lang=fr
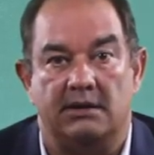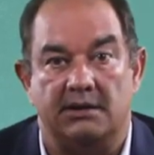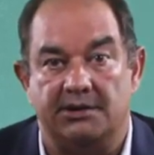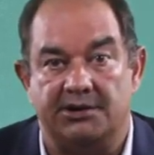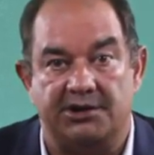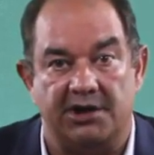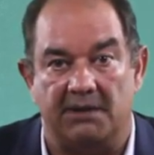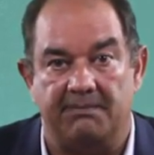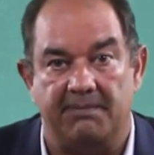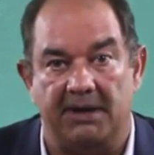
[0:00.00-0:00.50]

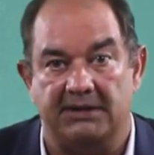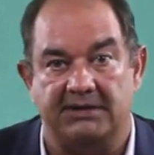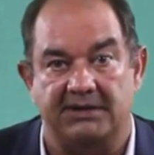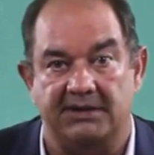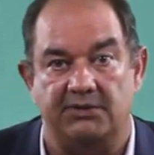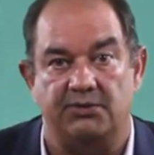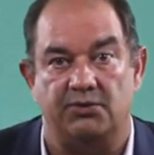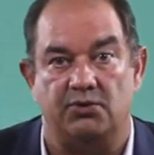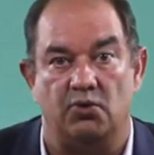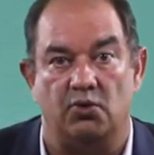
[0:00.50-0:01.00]
Chaque
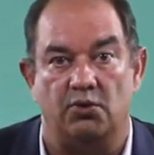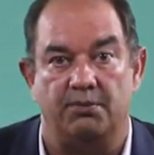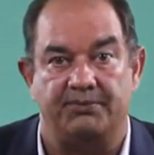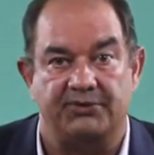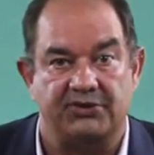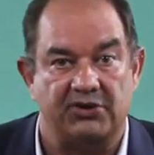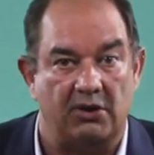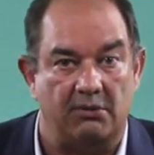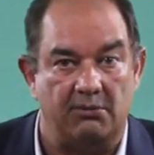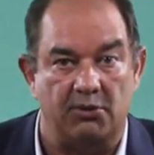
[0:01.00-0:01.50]
partie du groupe
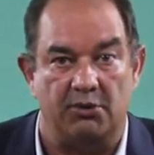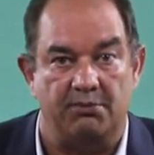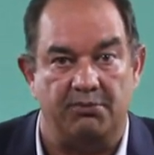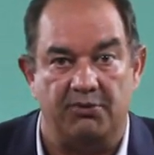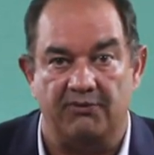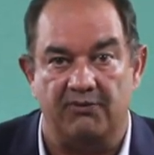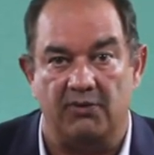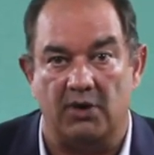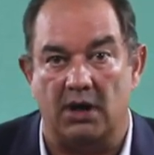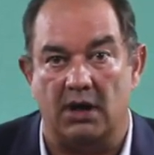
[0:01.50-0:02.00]
semble
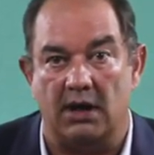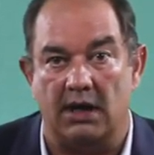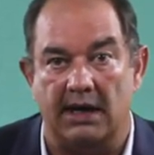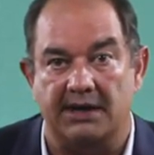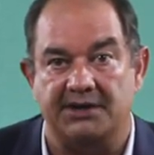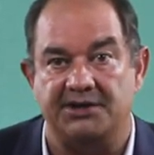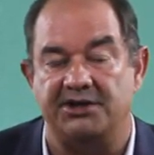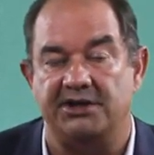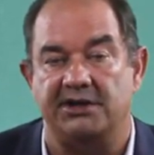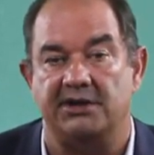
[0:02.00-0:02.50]
pouvoir
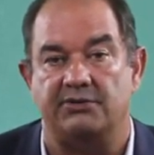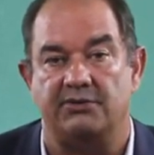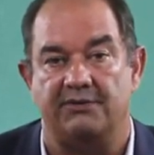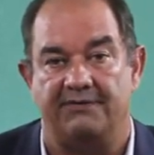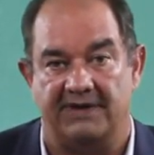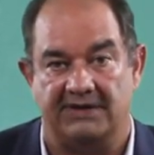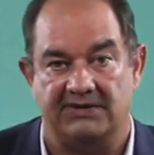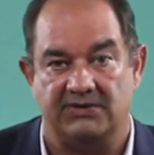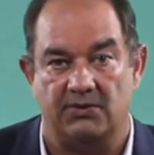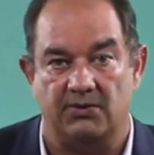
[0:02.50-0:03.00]
agir de
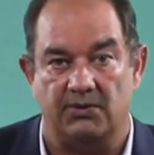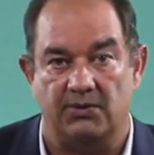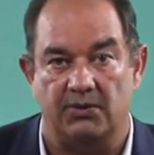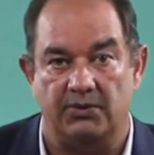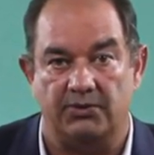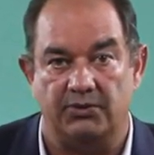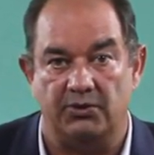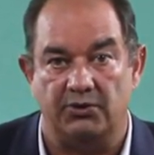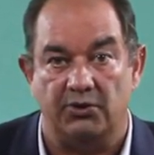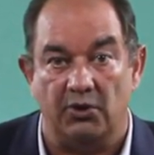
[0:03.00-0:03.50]
façon
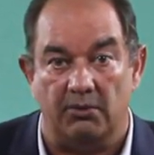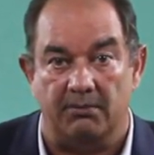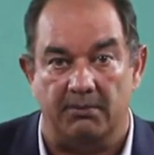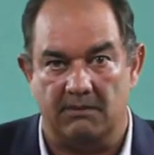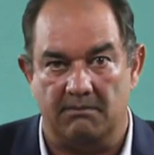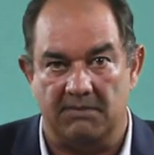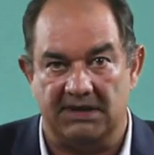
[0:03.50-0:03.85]
autonome,